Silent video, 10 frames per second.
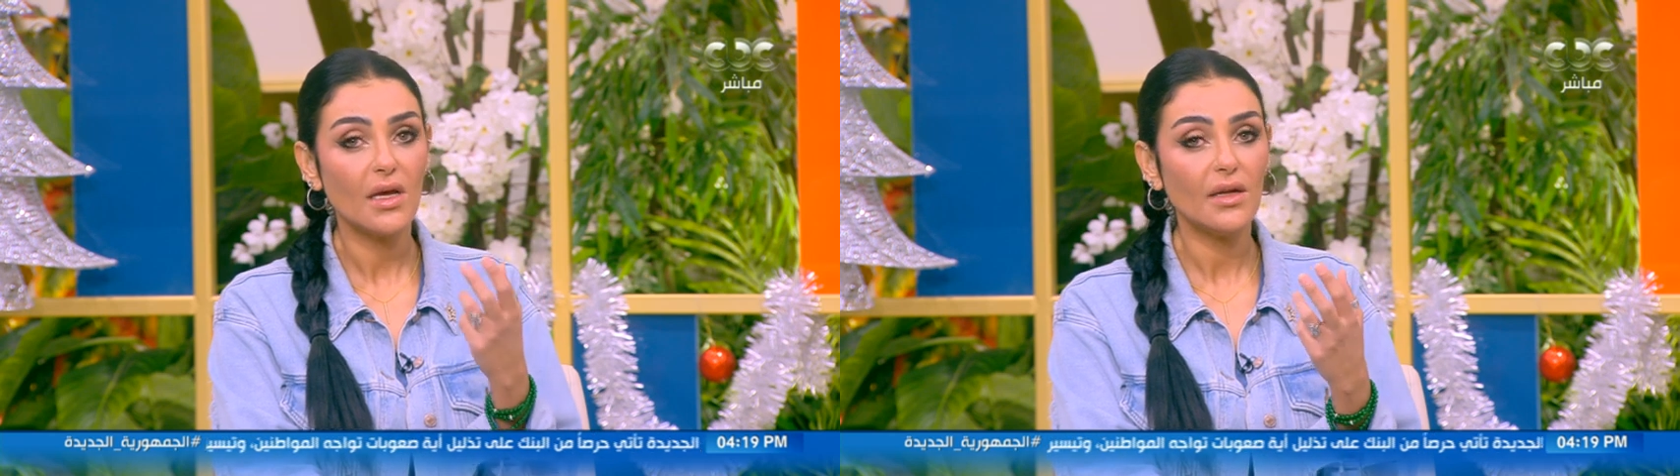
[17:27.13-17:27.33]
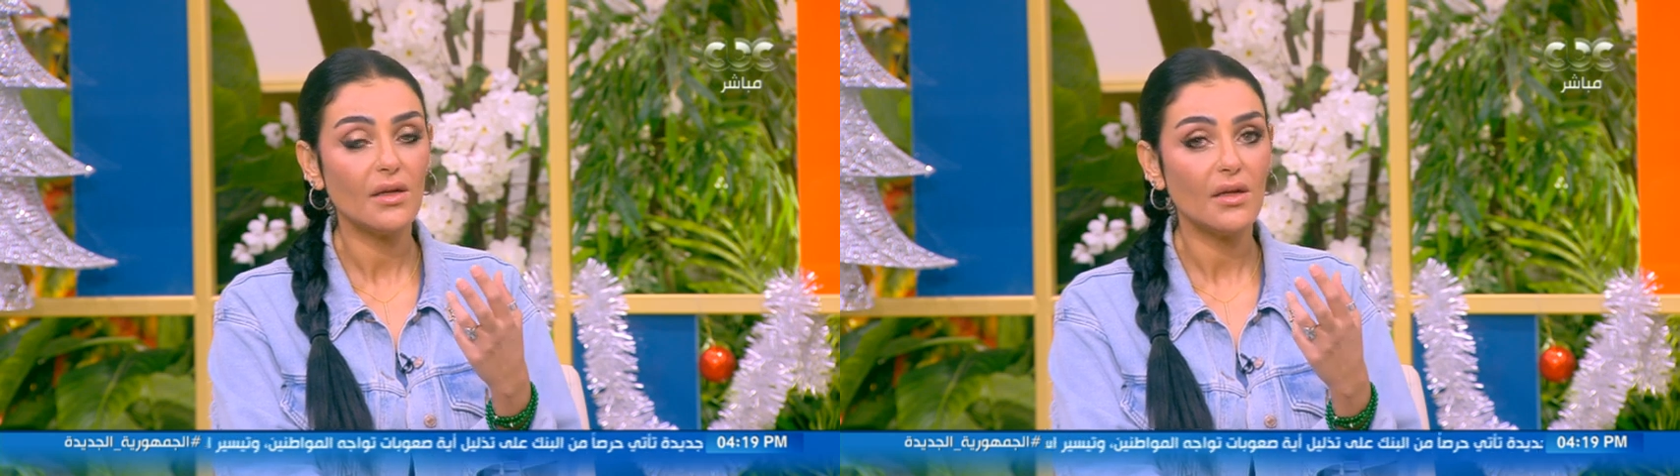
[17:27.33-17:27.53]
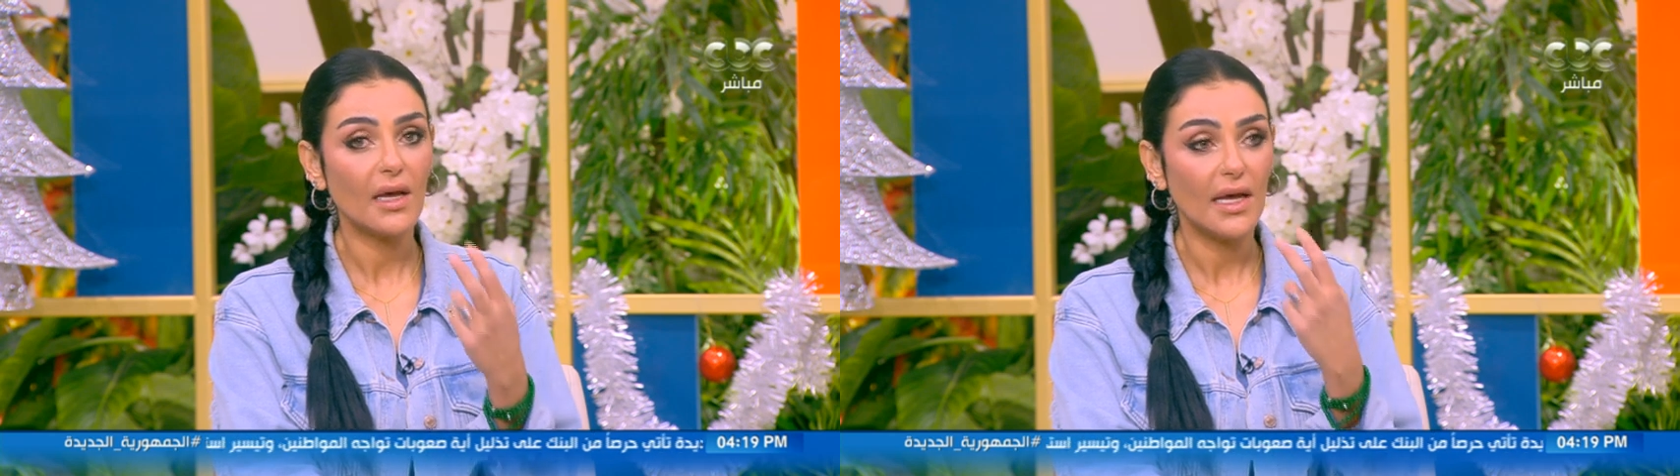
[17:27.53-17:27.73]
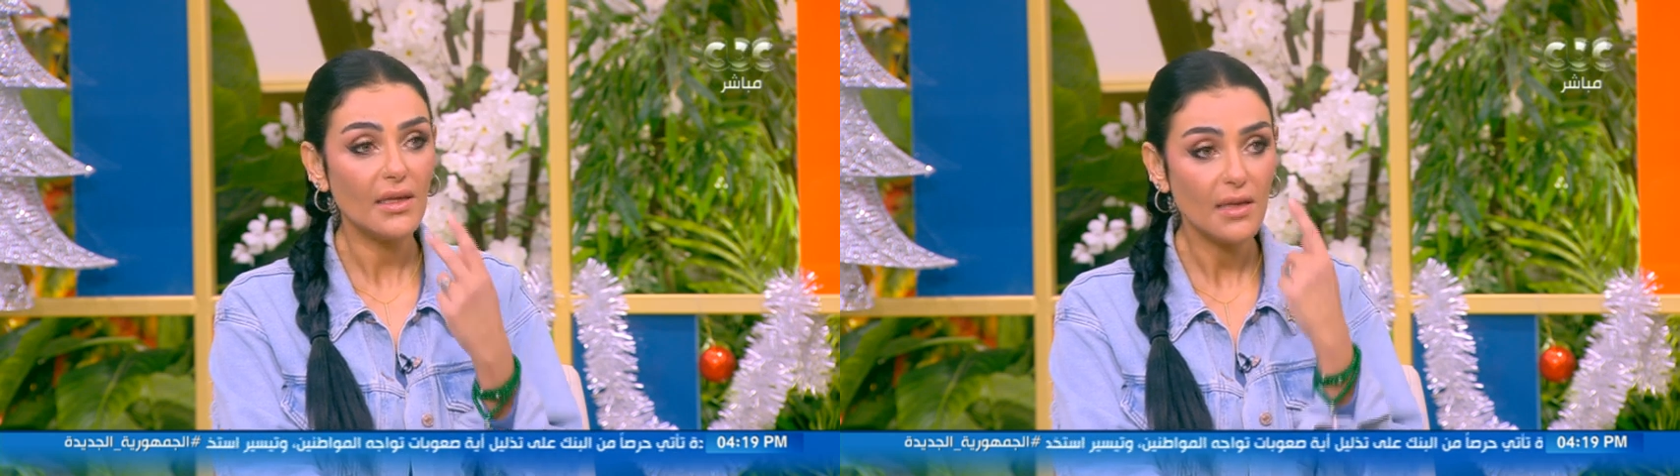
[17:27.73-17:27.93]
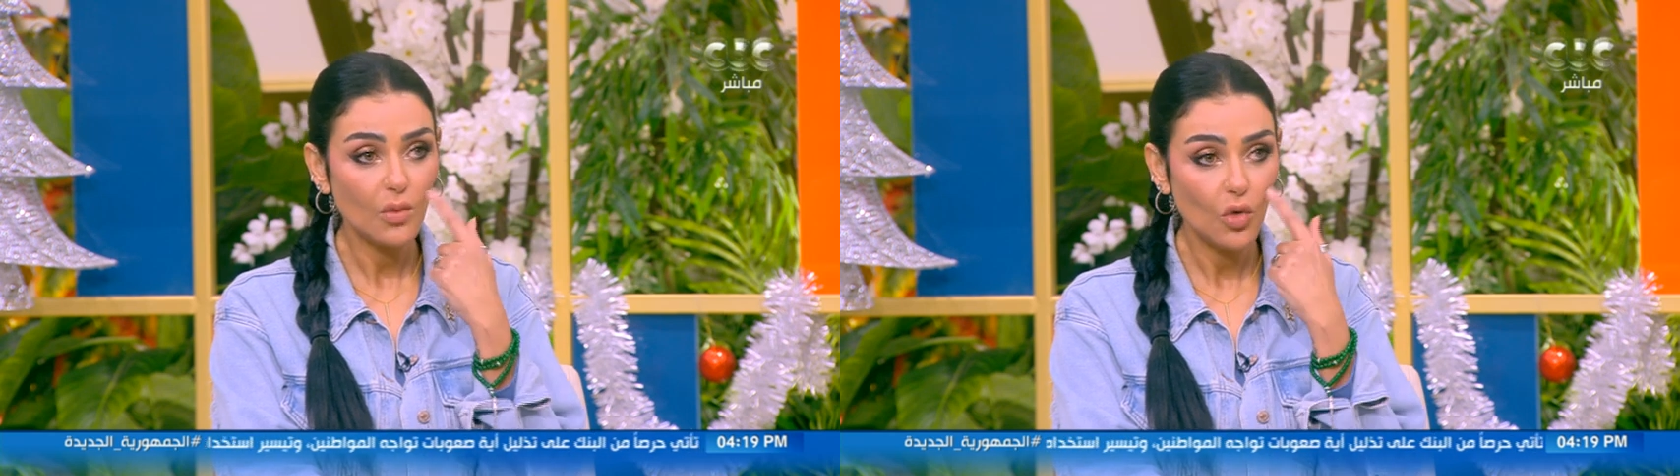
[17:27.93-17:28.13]
ان
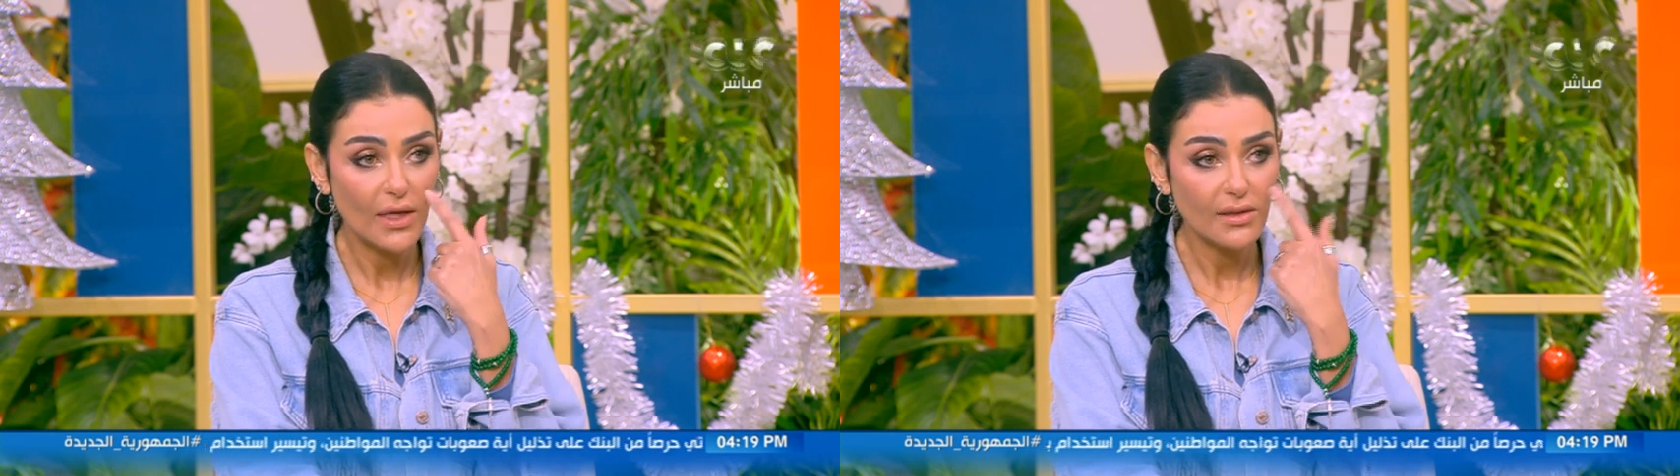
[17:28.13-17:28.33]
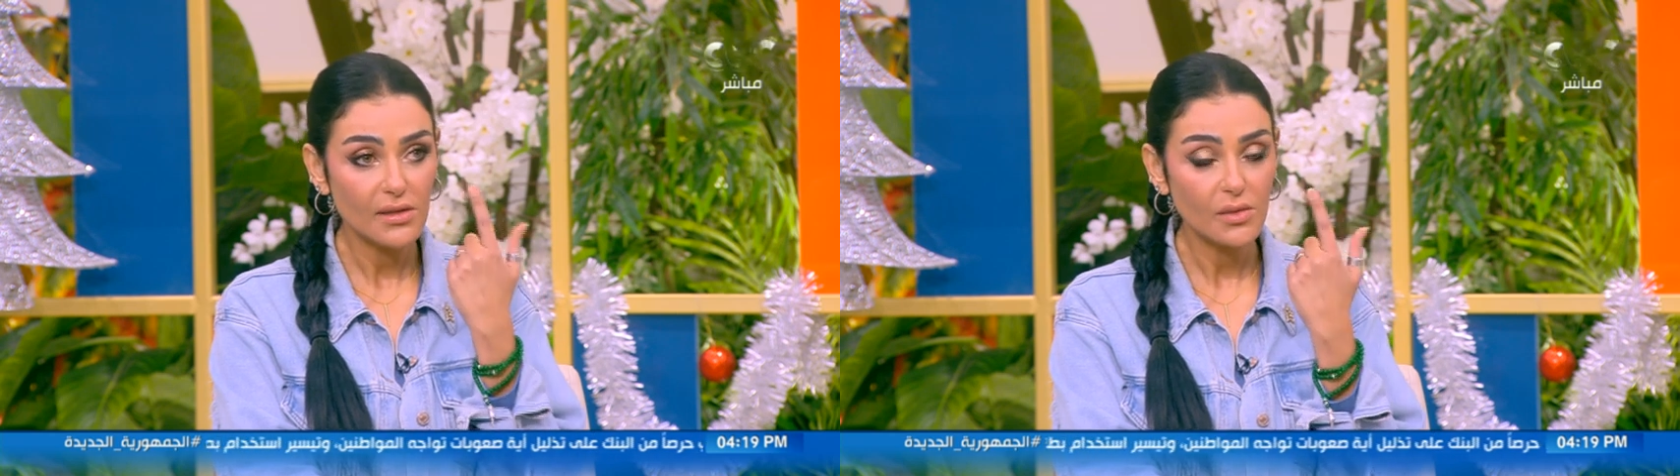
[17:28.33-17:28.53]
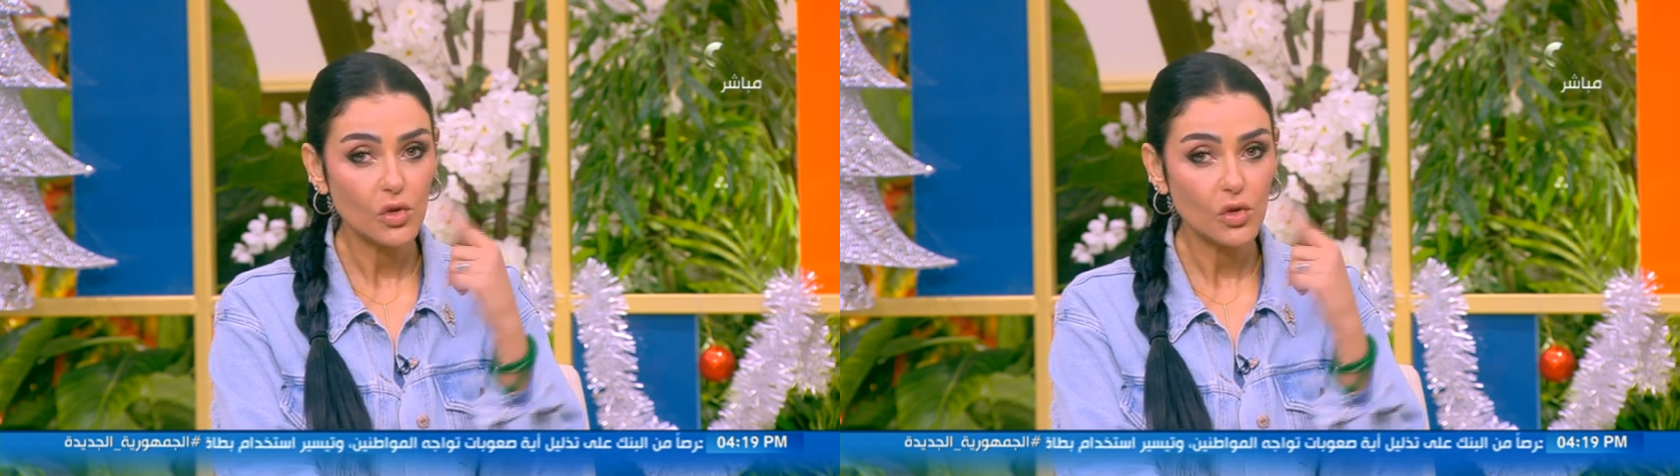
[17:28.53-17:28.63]
عين المهندس